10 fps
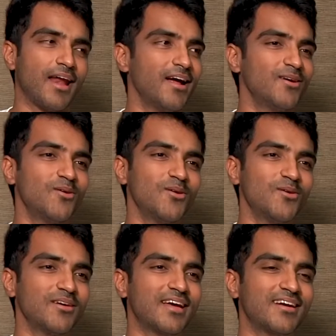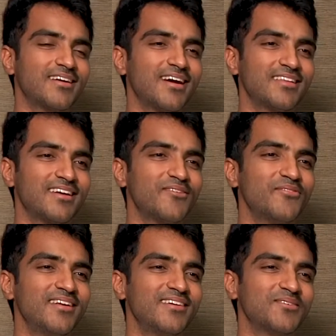అలా అనుకోవడం కూడా కరెక్ట్ కాదని నా
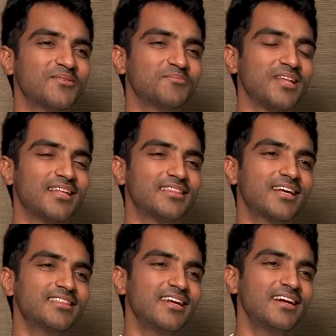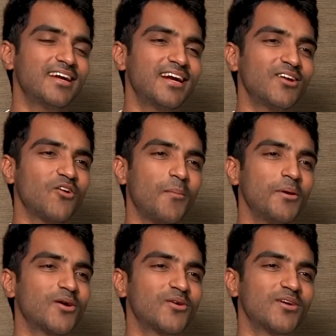ఫీలింగ్ అందరికి తెలియడం కంటే
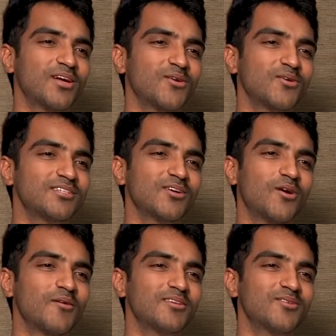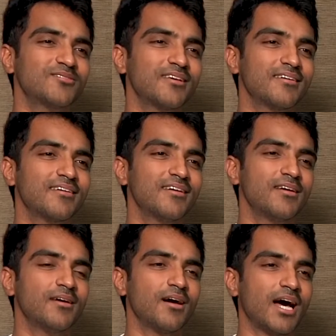లోపల కొన్ని ఉంటాయి కొన్ని కొన్నిసార్లు గొడవలు జరుగుతాయి
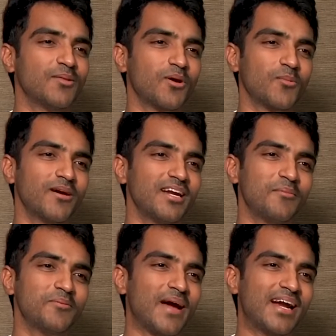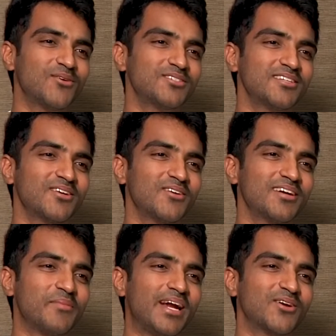అది పొరపాటు నా మీద బ్యాడ్ వచ్చింది
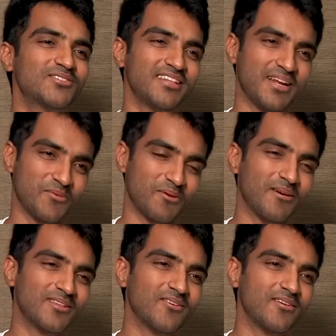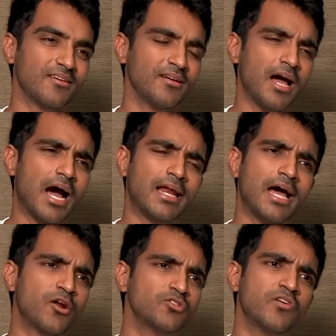అనుకోండి బయటకు వచ్చింది నేను పొరపాదుకోవాలి
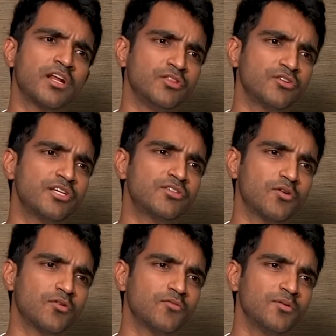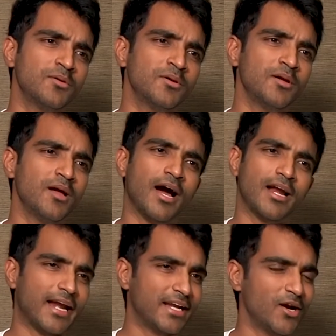అరే ఆ రోజు వాళ్ళు ఎందుకు చేశారు నువ్వు
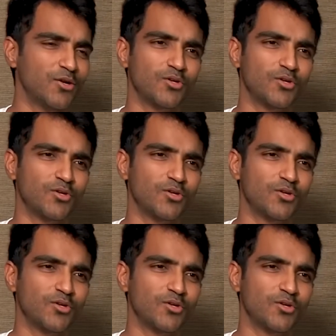అని అడిగిన